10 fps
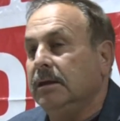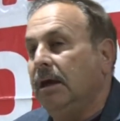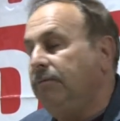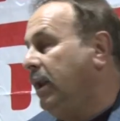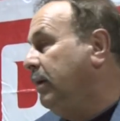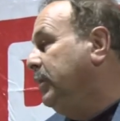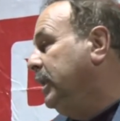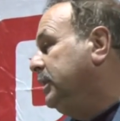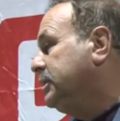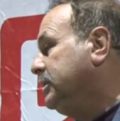Efeler
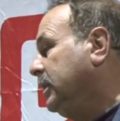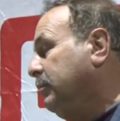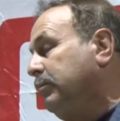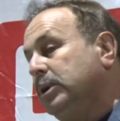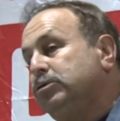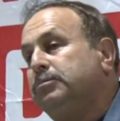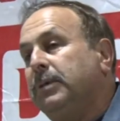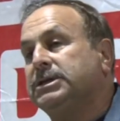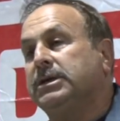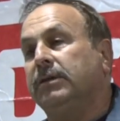Belediyesi'ndeki Mesut
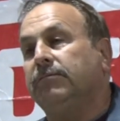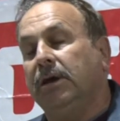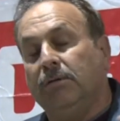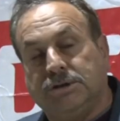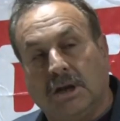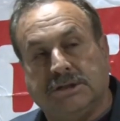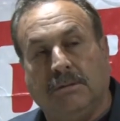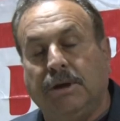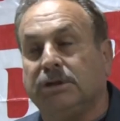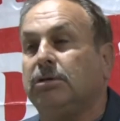Başkan ve
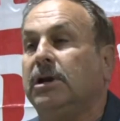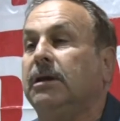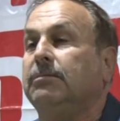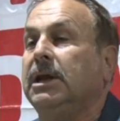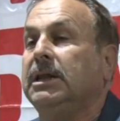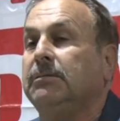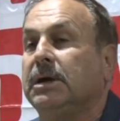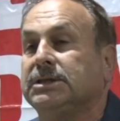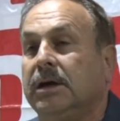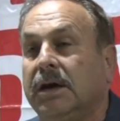çalışan personelle belediye
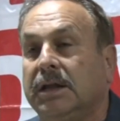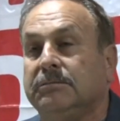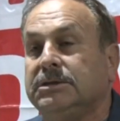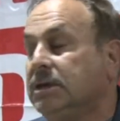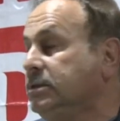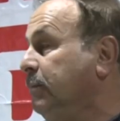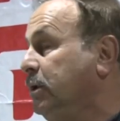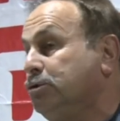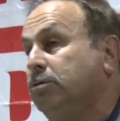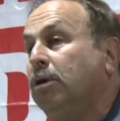başkan yardımcısı
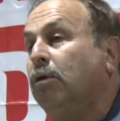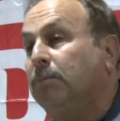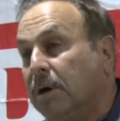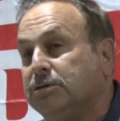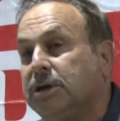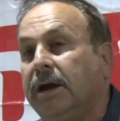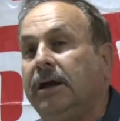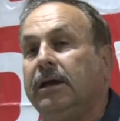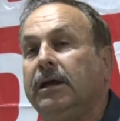meclis üyeleri olmak üzere